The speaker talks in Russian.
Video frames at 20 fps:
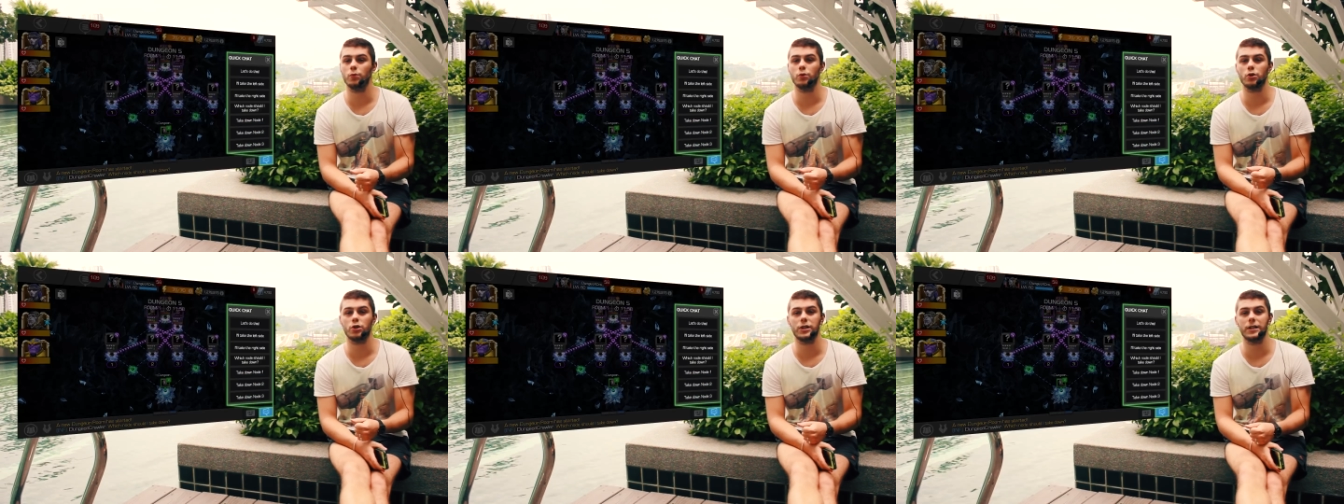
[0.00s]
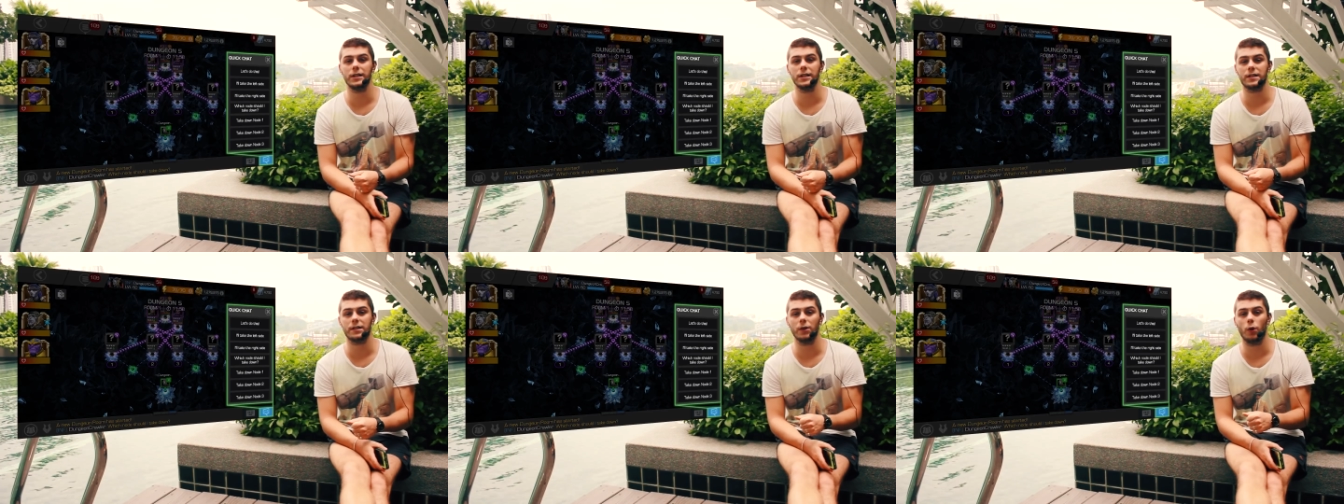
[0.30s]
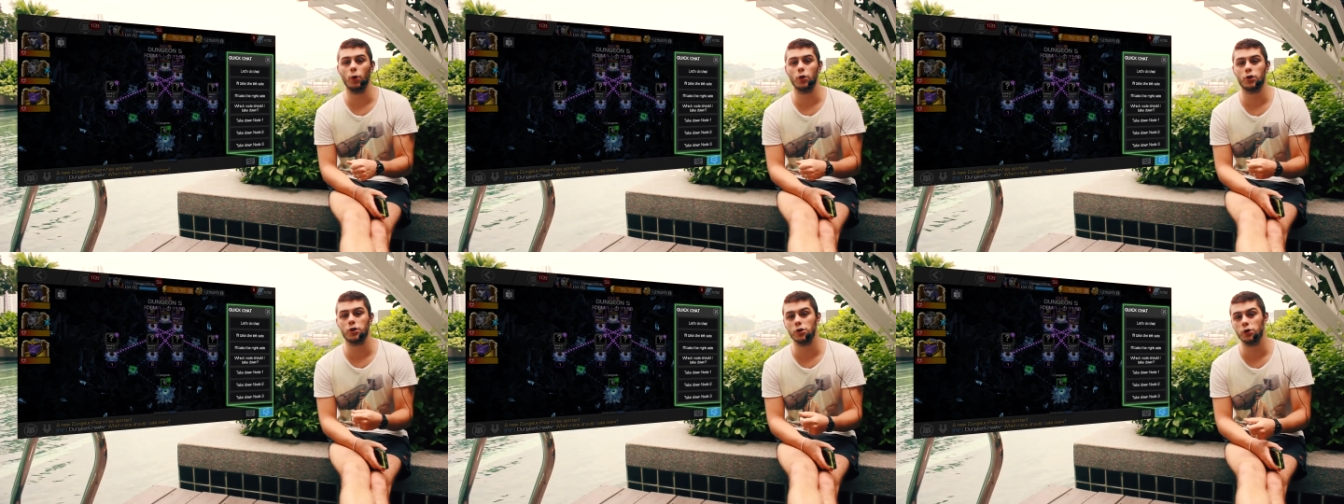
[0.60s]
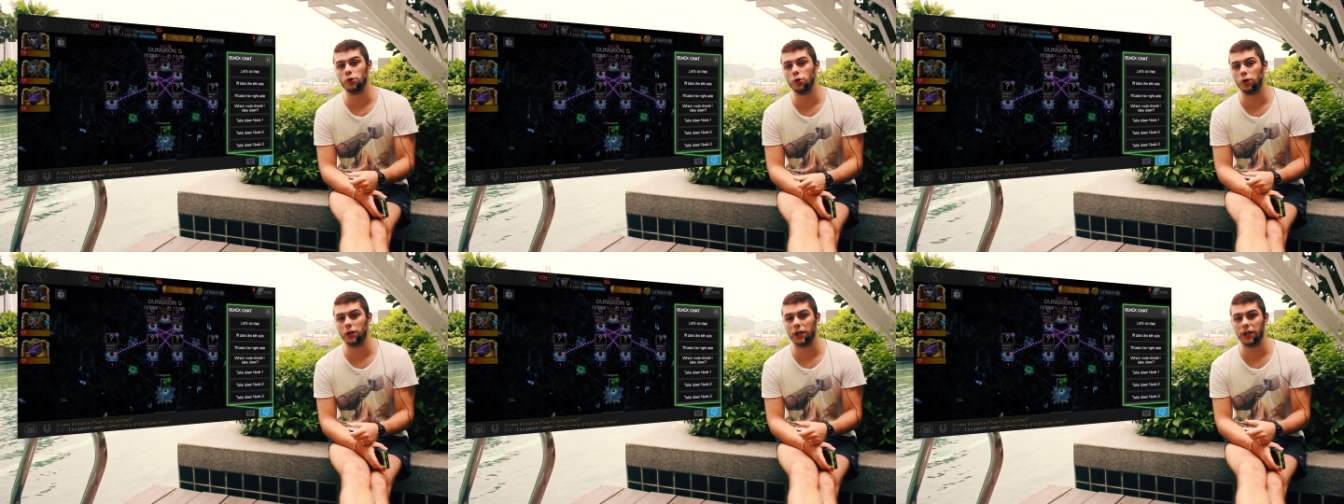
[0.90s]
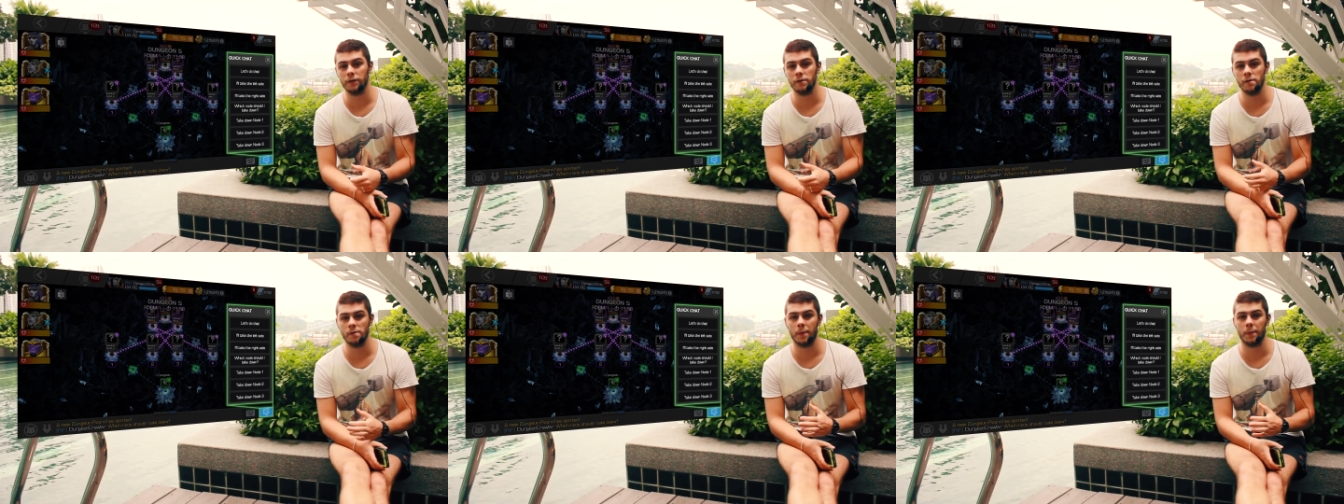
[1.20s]
М может длиться очень
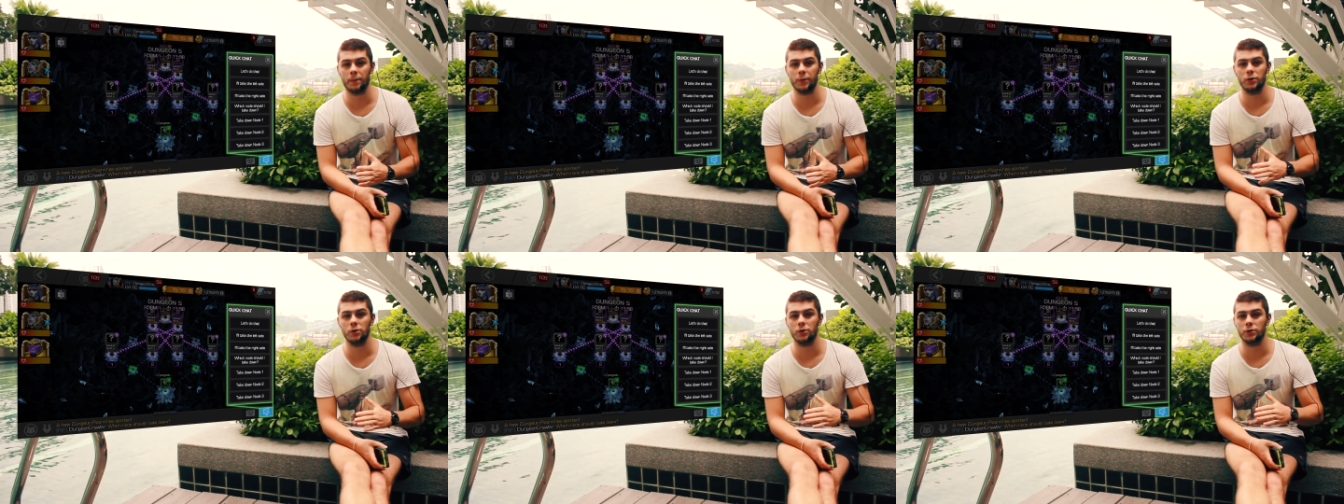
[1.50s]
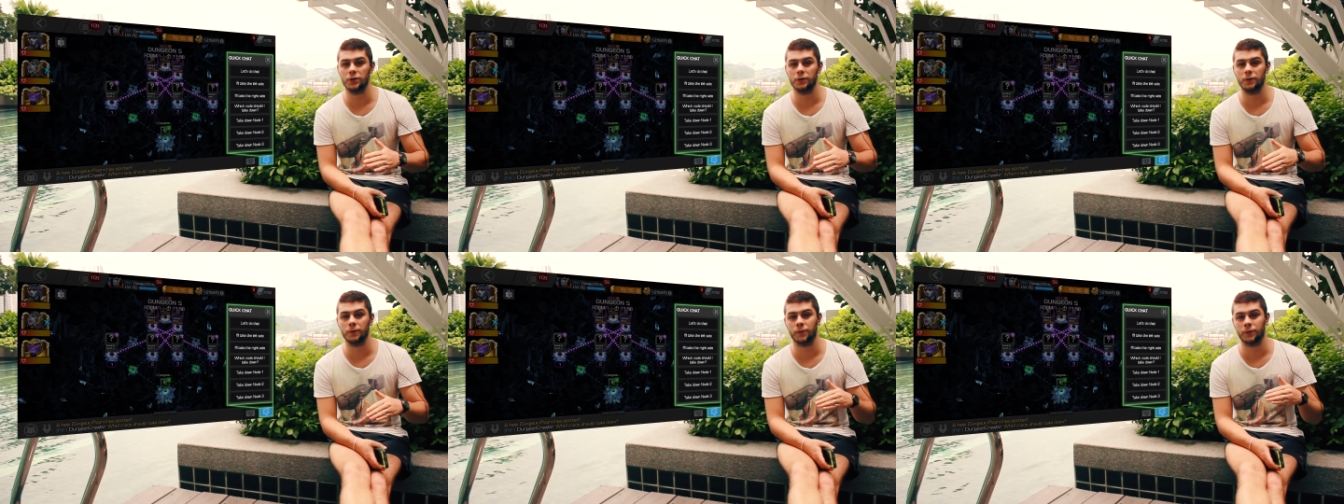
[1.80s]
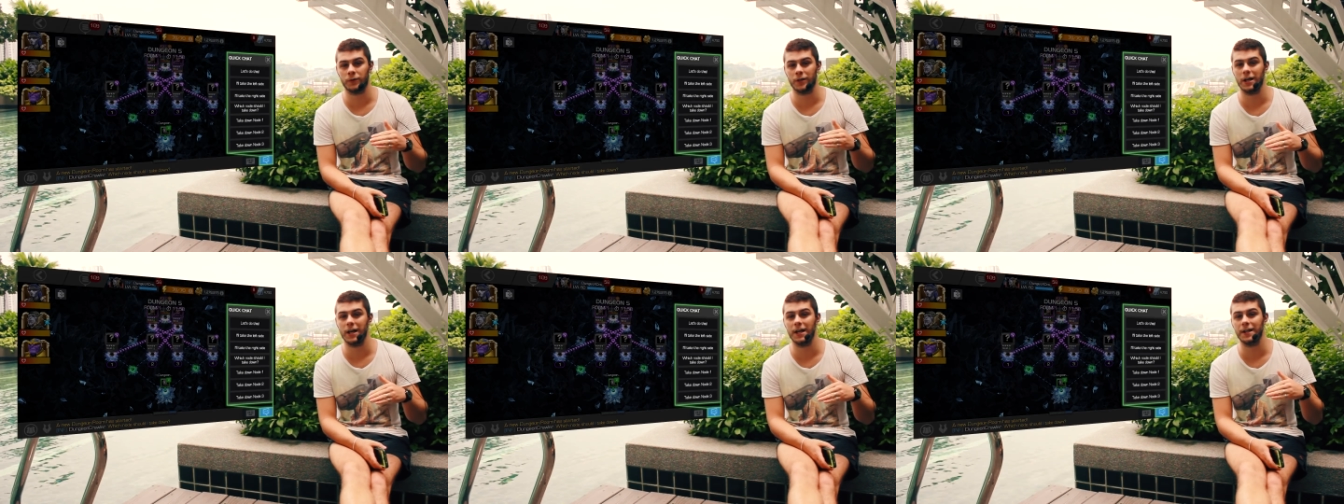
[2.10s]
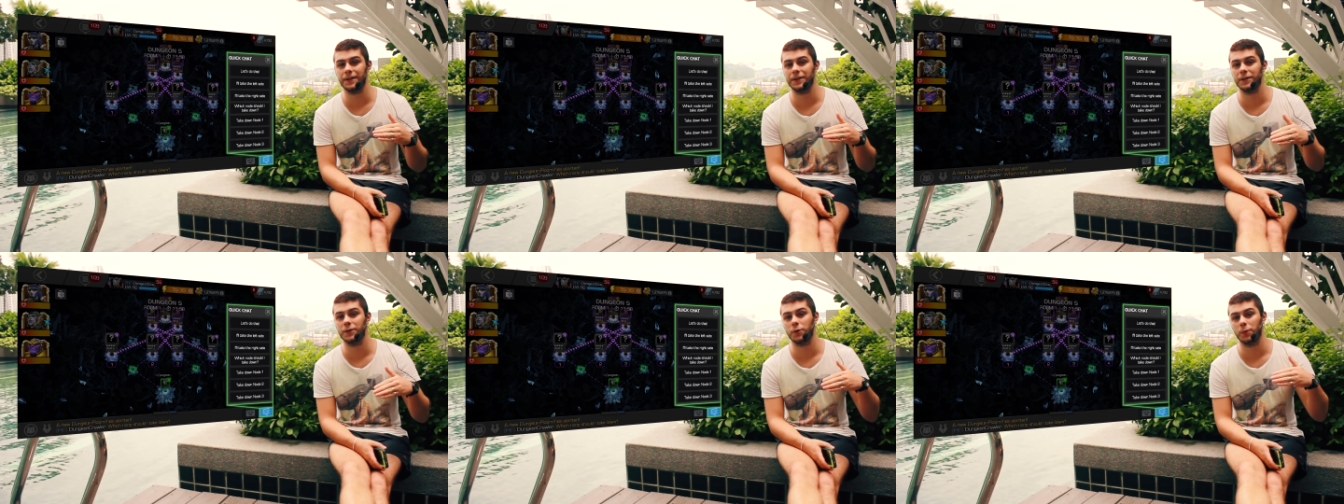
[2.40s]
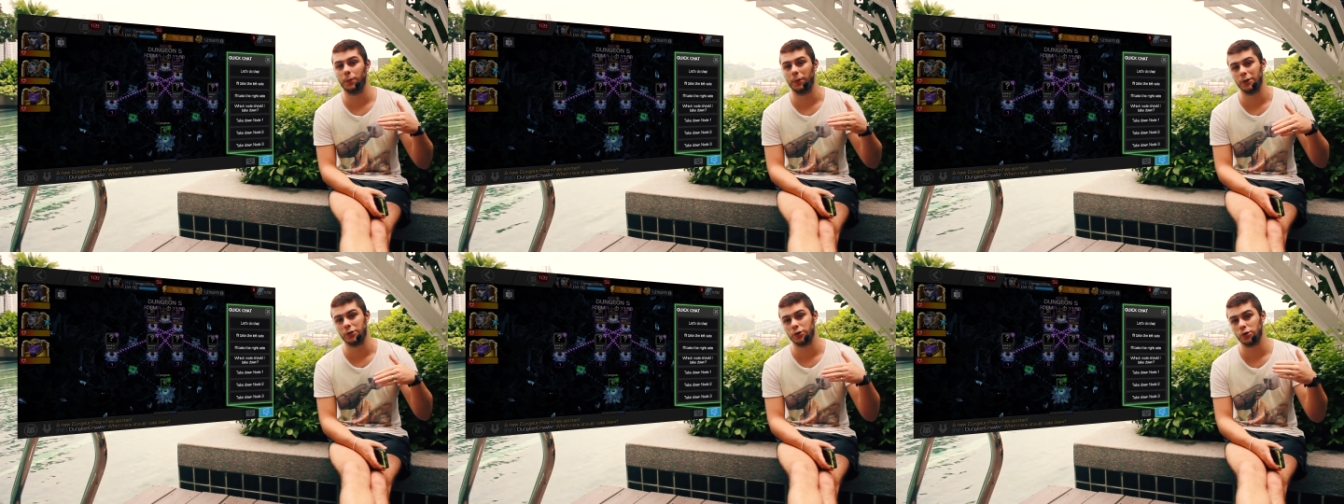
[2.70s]
долго, и вы попадете в
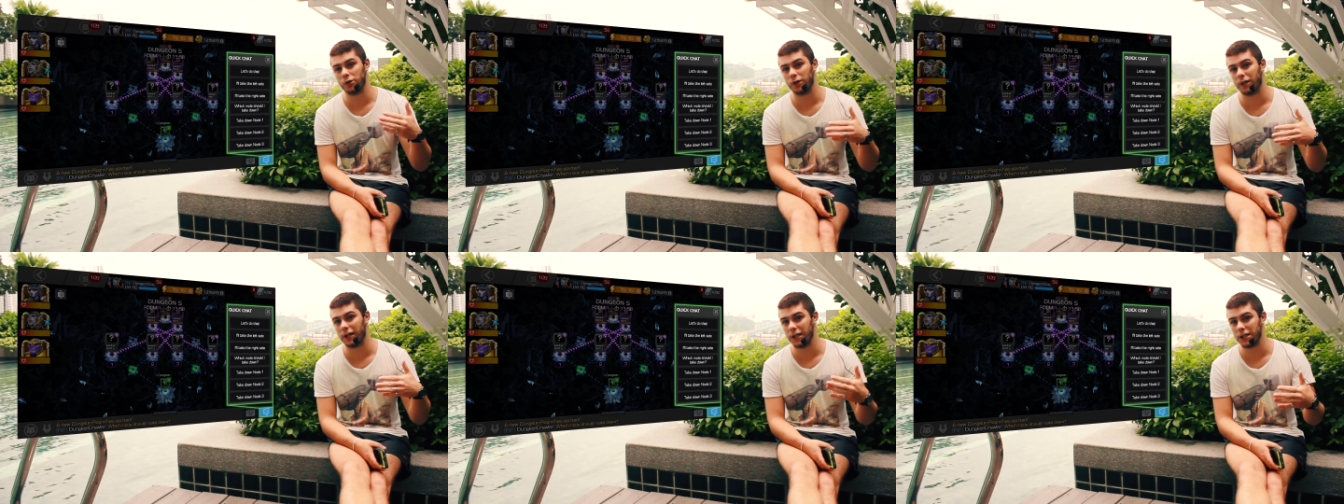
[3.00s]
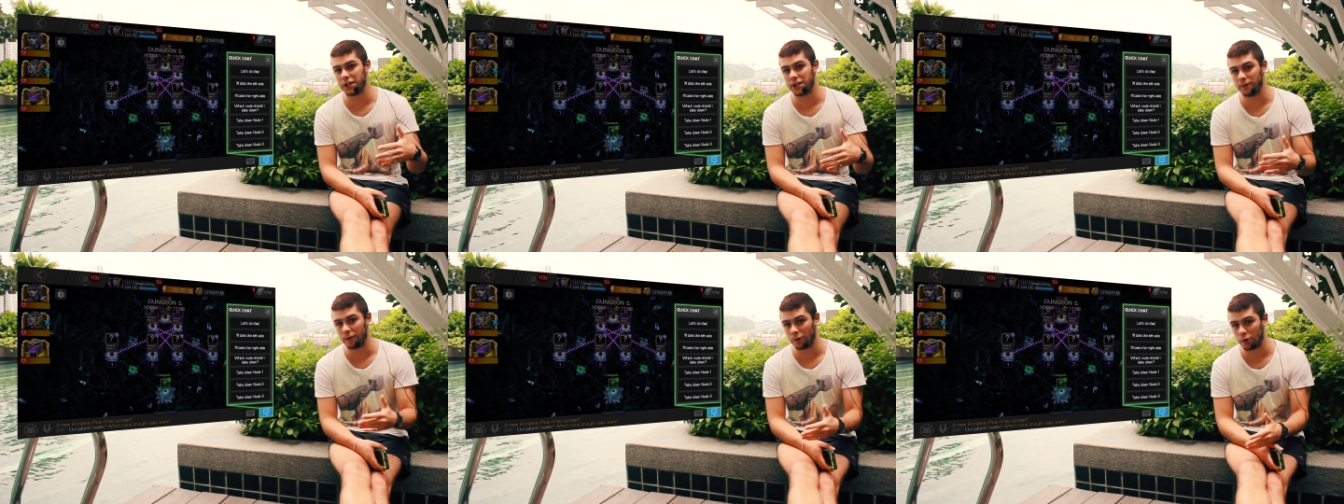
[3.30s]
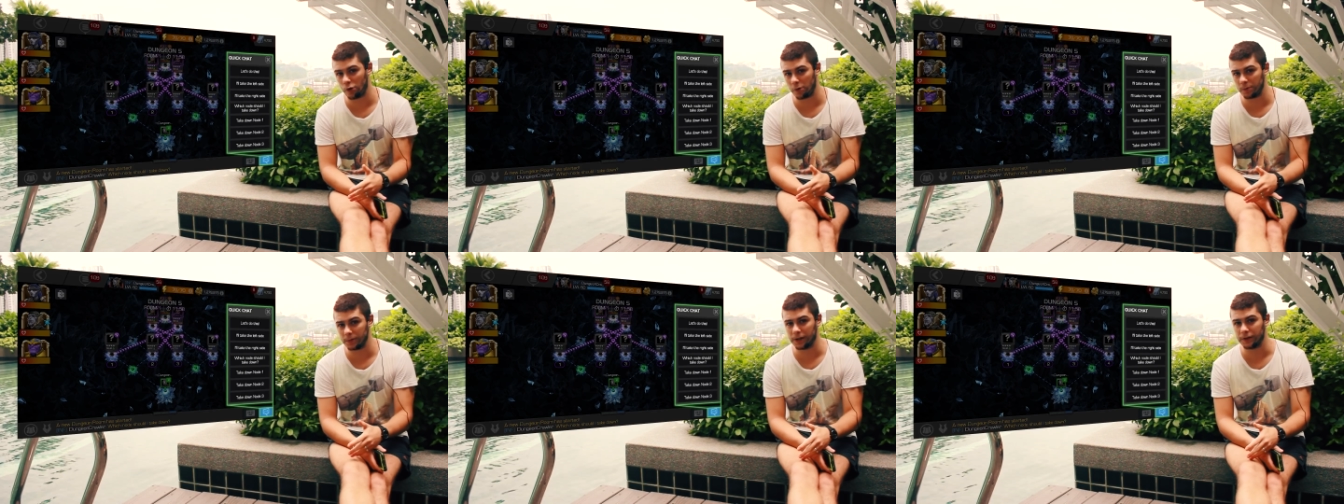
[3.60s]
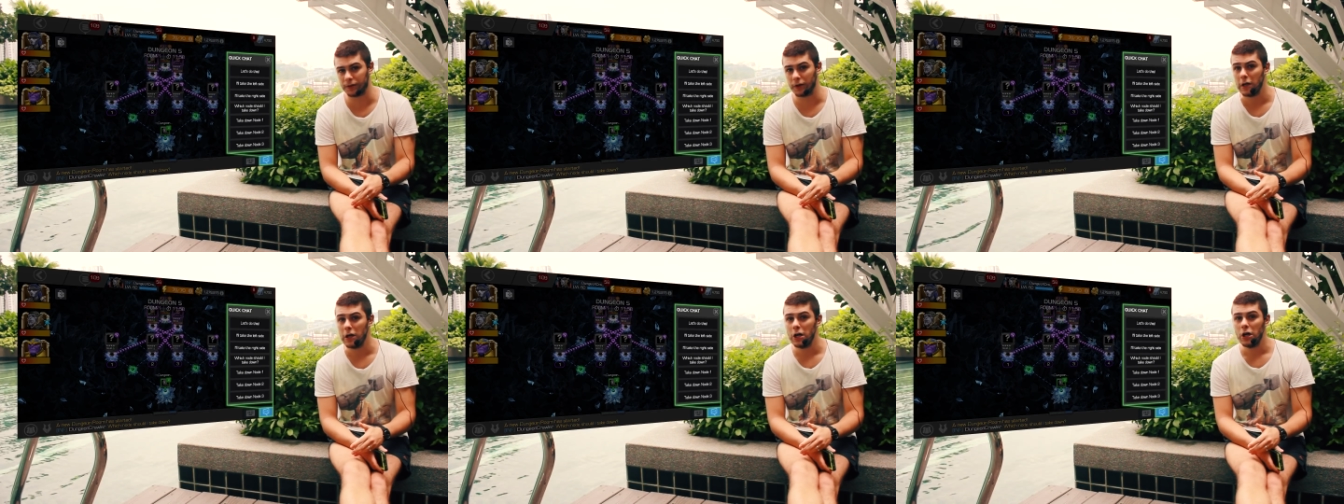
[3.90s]
N большое количество комнат,